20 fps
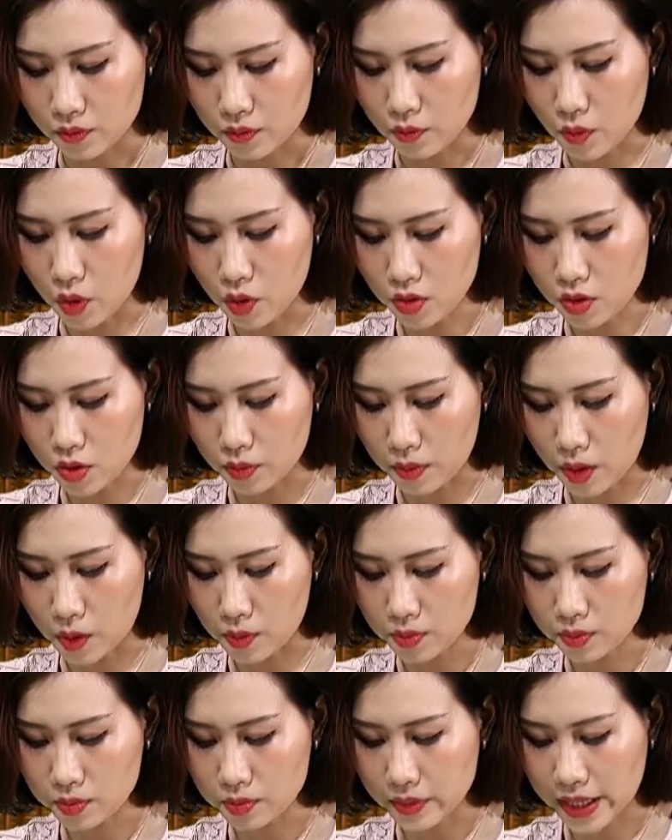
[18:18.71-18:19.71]
Bố con
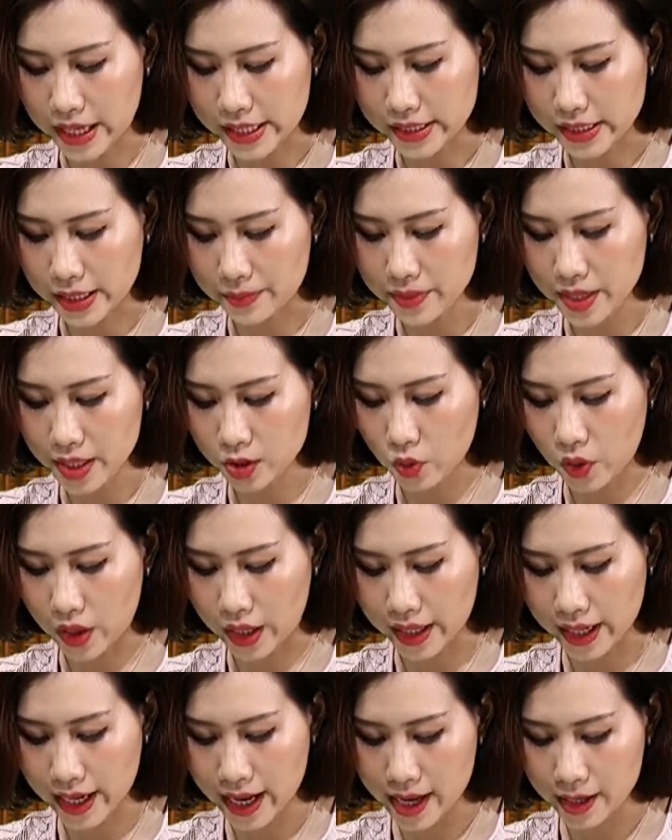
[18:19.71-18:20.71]
bóng lại sắm cái
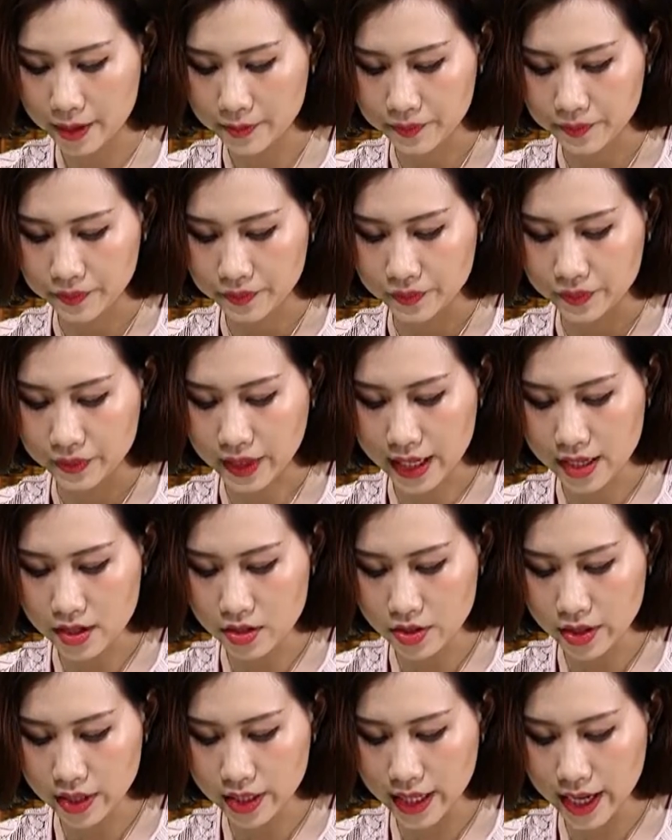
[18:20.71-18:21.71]
thuyền khác, tay
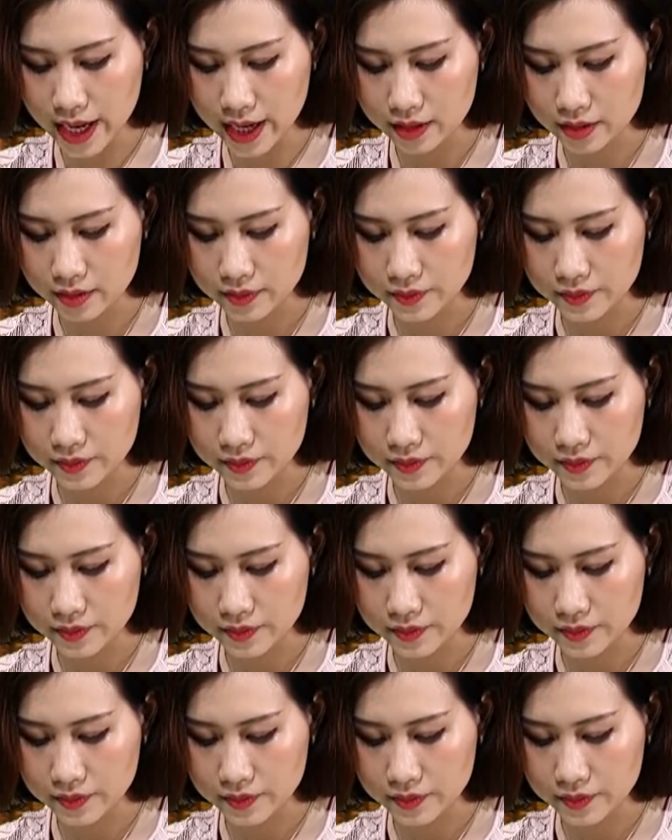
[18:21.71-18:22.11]
lưới khác.